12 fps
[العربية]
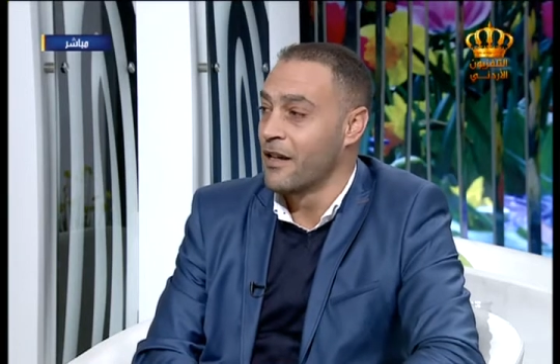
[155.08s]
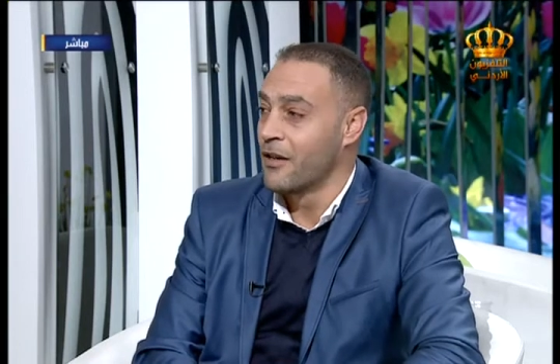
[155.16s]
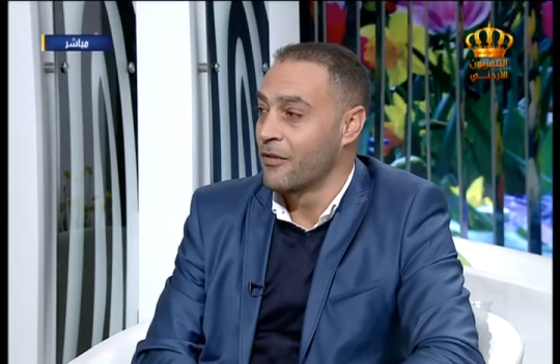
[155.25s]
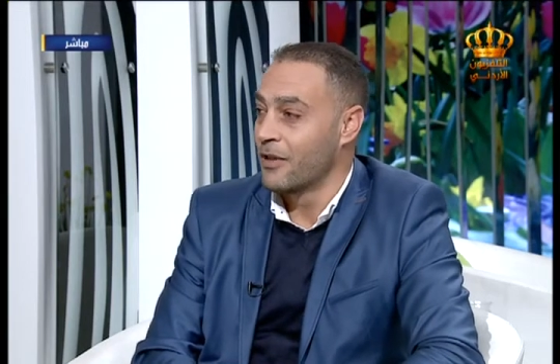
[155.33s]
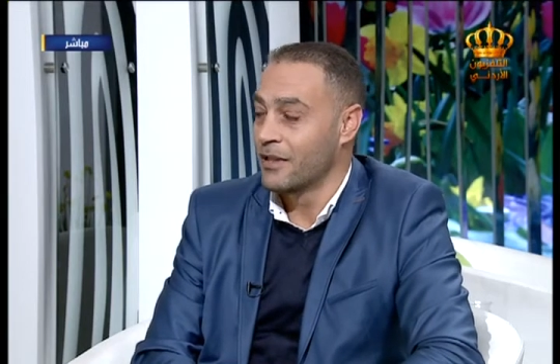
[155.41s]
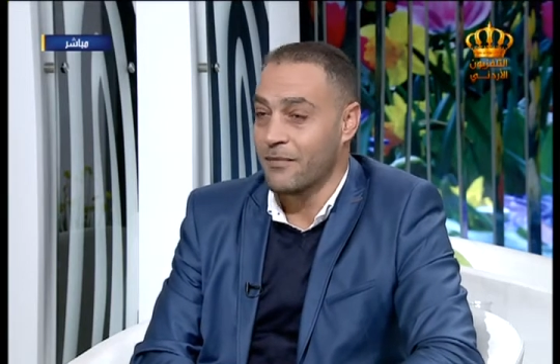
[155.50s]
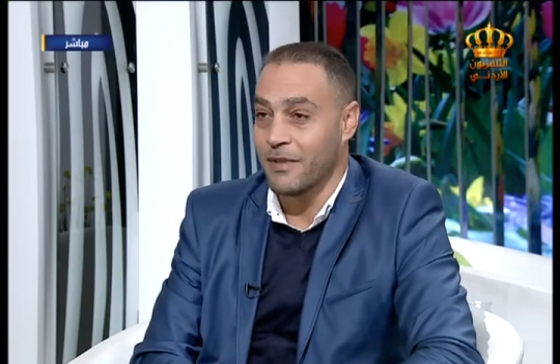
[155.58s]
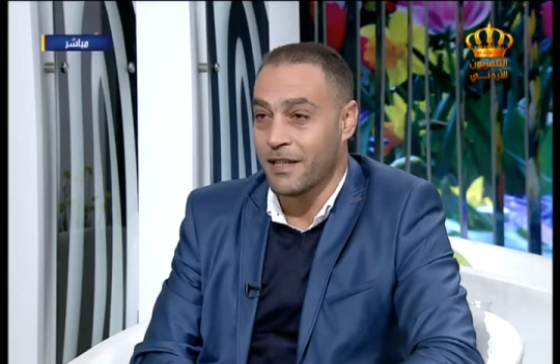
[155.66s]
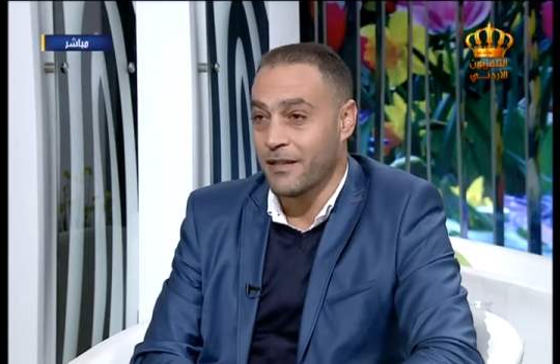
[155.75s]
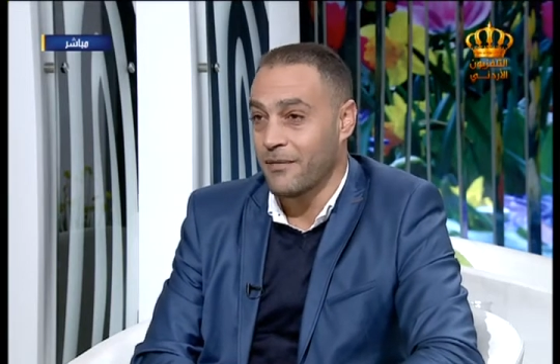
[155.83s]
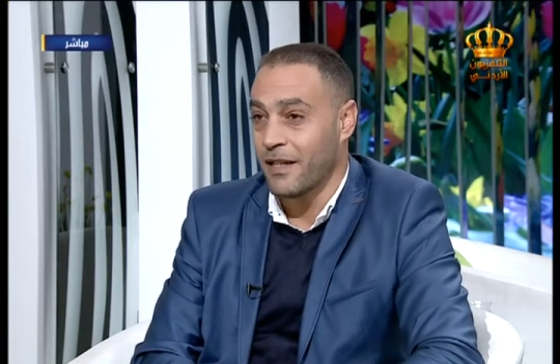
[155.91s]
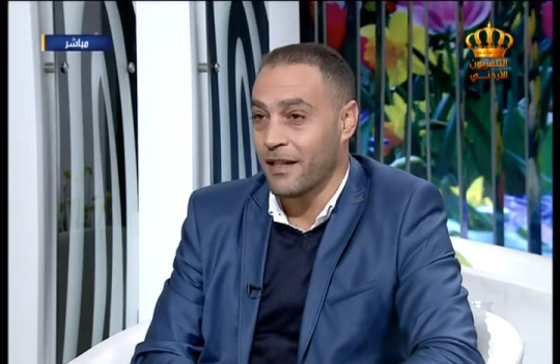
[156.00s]

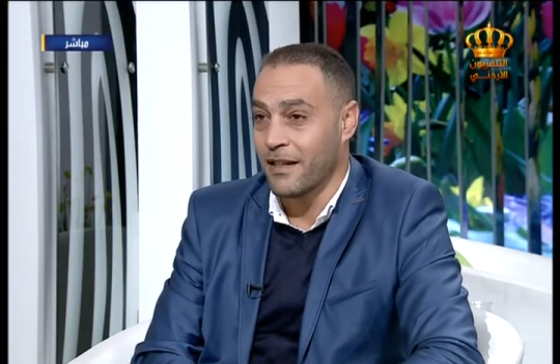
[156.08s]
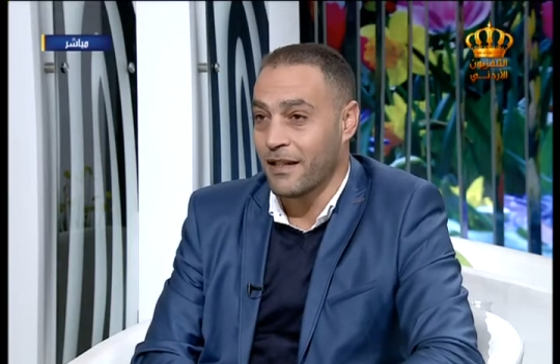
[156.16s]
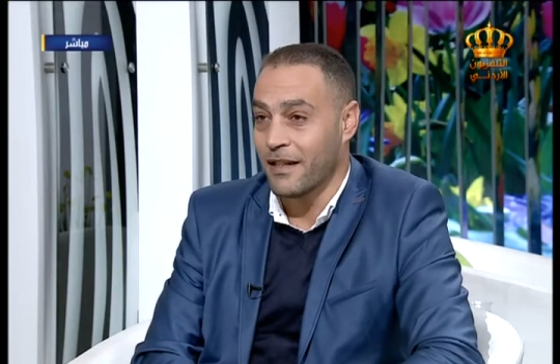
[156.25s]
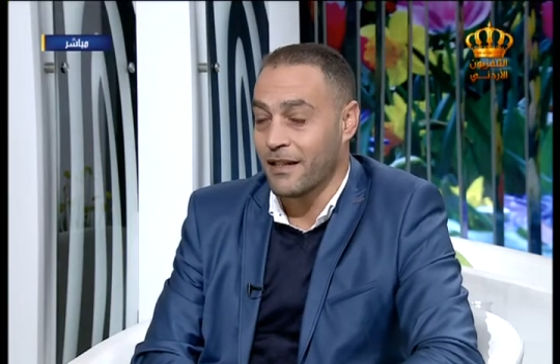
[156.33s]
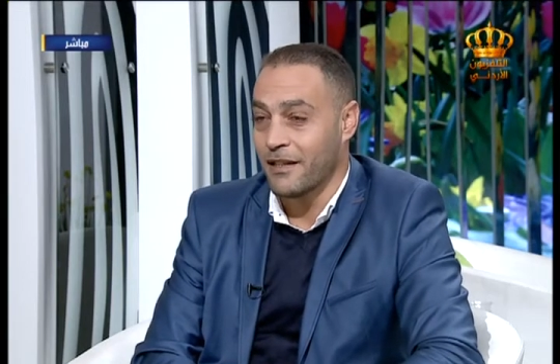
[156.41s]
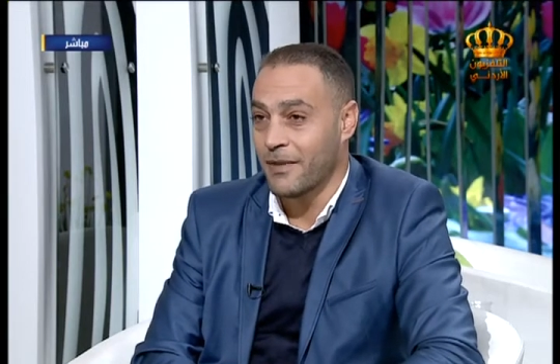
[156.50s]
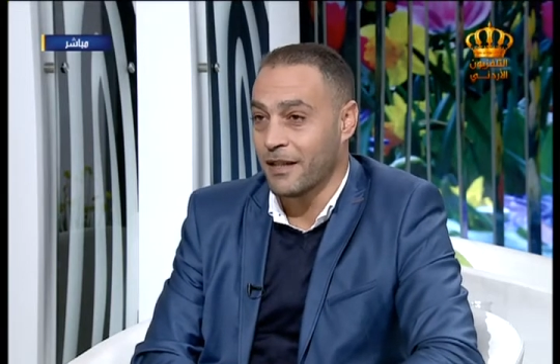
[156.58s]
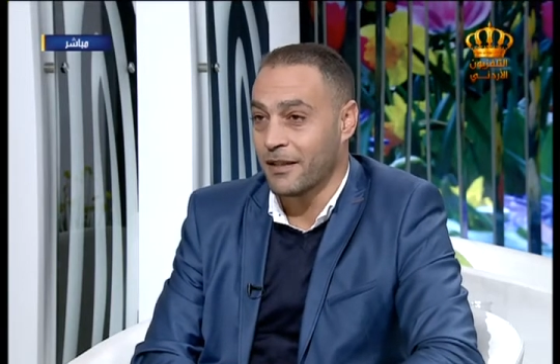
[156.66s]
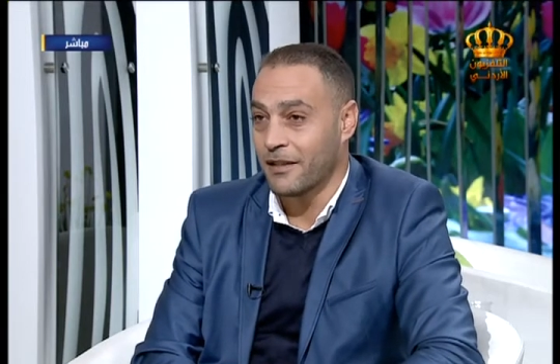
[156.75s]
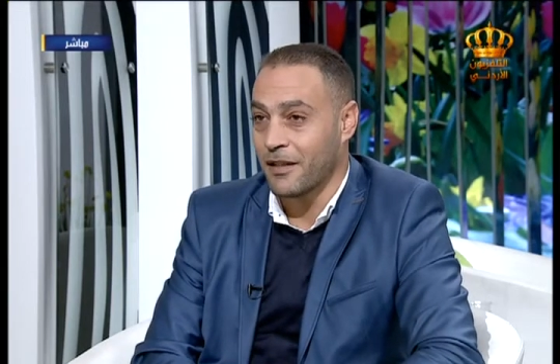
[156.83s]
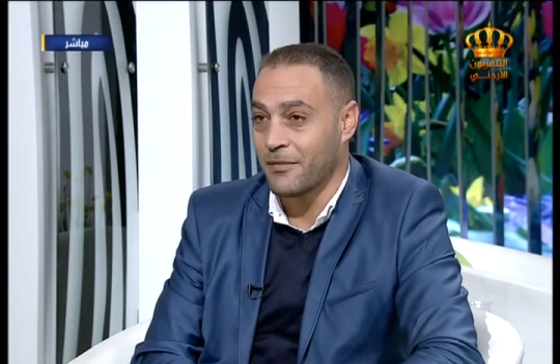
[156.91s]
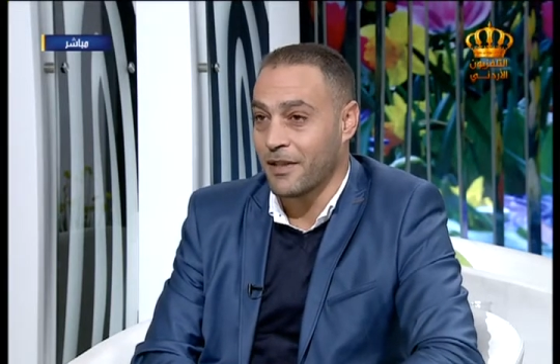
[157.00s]
والجمعية الملكية لحماية
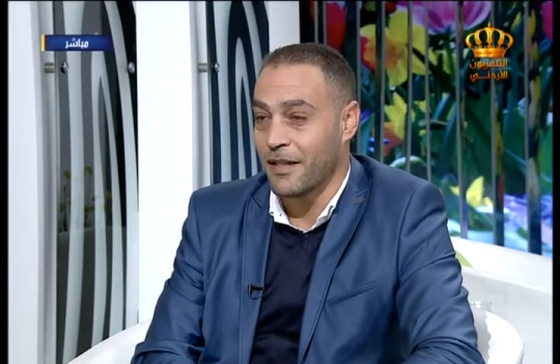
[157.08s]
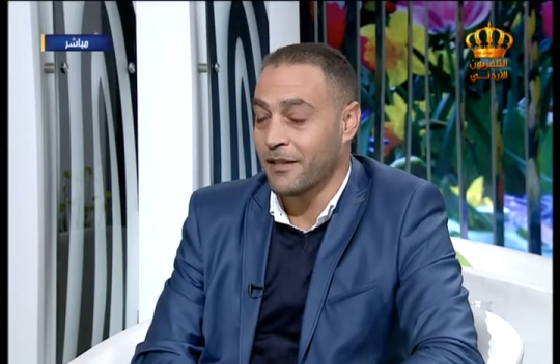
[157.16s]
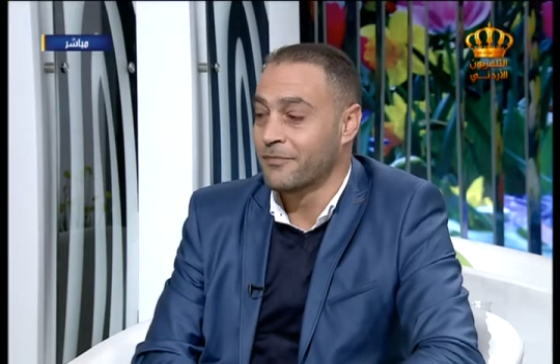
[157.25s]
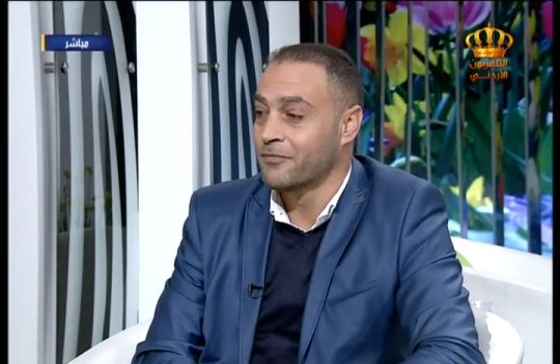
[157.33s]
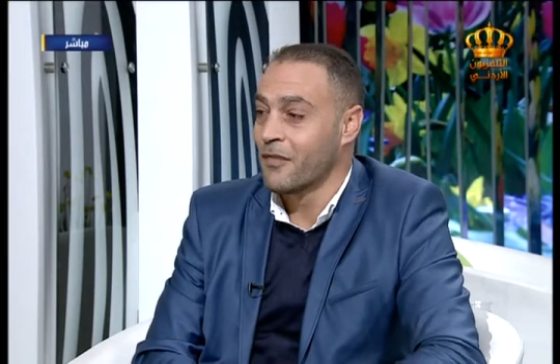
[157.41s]
الطبيعة